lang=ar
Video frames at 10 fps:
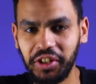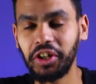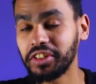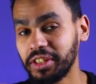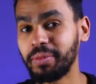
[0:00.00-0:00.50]
انا
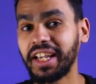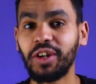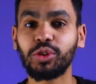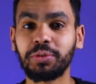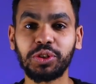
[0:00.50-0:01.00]
غيرت
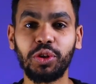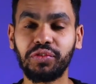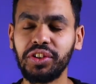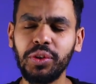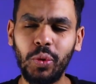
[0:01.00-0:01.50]
المكان اللي كنت بصور
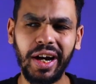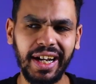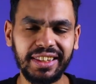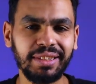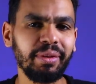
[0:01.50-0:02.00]
فيه
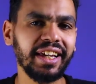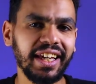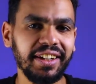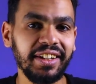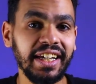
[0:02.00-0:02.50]
واخدت
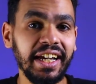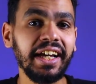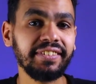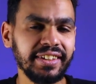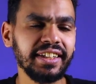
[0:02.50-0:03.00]
مكان
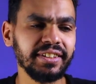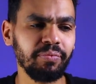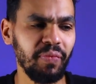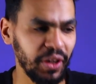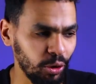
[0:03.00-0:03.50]

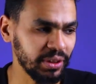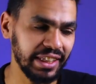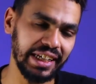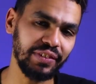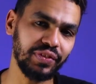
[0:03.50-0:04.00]
تاني
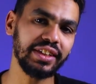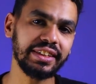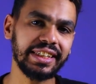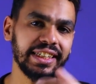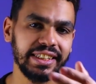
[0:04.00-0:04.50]
وبالتالي
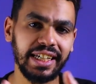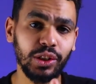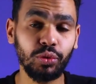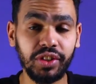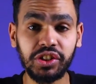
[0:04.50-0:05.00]
في
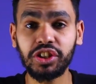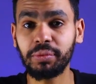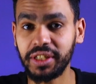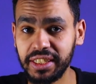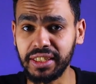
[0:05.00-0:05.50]
تجديدات وفي سيت
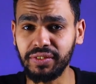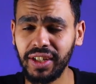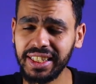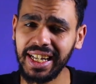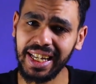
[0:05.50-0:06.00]
اب جديد
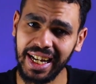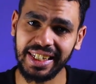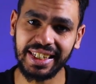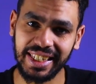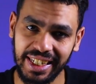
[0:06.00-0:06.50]
فده
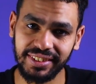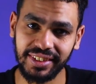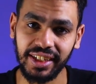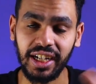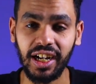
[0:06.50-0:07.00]
يعني
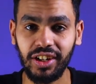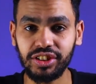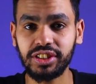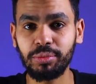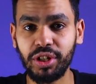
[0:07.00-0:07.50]
كادر
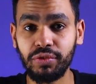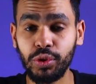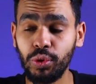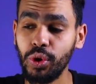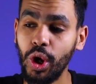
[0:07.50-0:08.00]
خاص
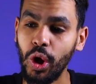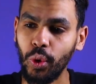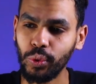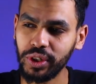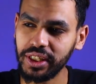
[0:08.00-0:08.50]
بالريفيو
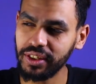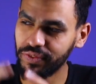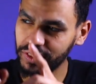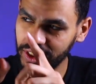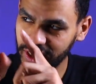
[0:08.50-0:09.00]

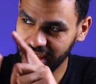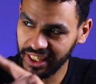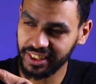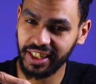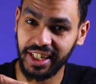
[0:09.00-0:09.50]
وفي
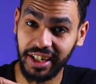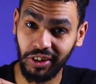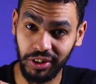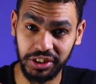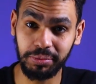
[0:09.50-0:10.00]
كادر
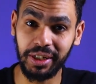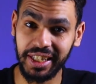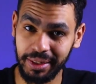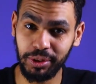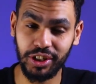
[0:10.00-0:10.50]
هناك خاص
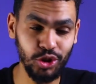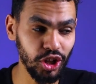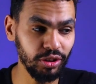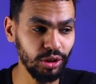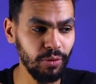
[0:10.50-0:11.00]
بالجيمنج ان
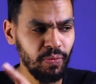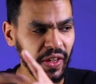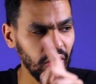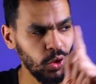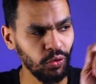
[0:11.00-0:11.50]
شاء الله
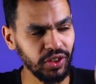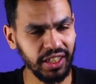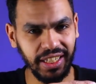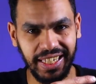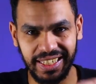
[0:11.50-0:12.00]

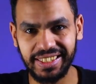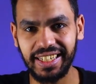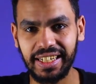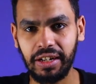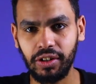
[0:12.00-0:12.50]
وفي كادر
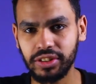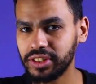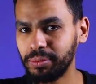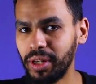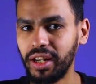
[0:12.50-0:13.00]
هنا
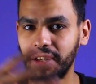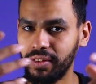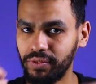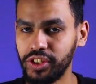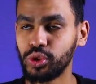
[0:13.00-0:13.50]
خاص
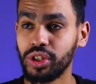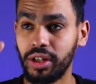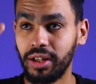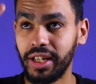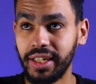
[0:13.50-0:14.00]
بالفيديوز
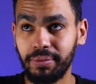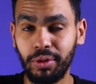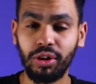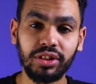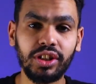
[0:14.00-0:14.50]
اللي هي
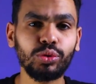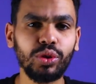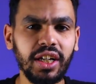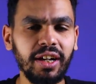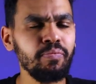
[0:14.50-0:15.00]
مقاطع
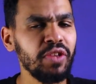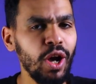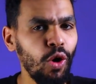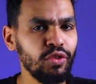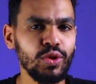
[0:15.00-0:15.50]
طوليه
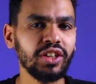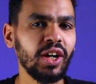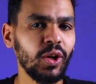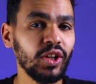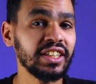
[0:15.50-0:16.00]
وفي شويه
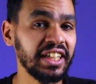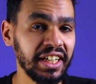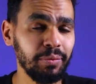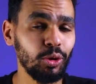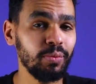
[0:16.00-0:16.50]
حركات
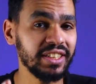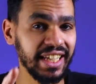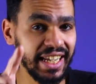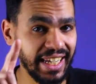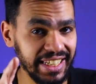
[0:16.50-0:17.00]
هتعجبكم
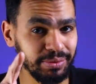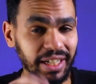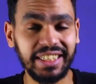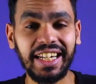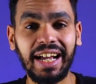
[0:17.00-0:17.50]
لذلك لازم
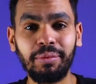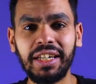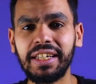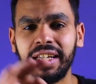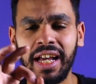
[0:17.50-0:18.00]
تاكد انك عامل
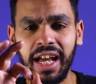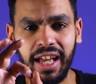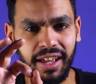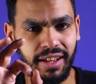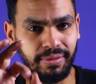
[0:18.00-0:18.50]
لي
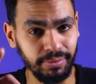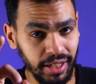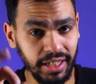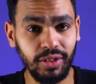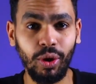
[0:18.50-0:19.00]

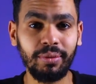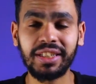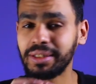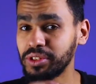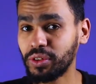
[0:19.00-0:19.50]
لايك آه، وعامل
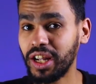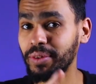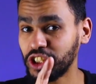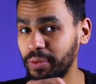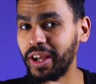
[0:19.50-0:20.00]
لي
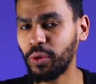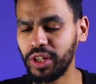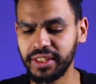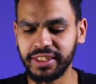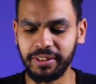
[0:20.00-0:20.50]
سبسكرايب عشان معايا
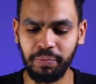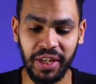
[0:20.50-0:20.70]
كل جديد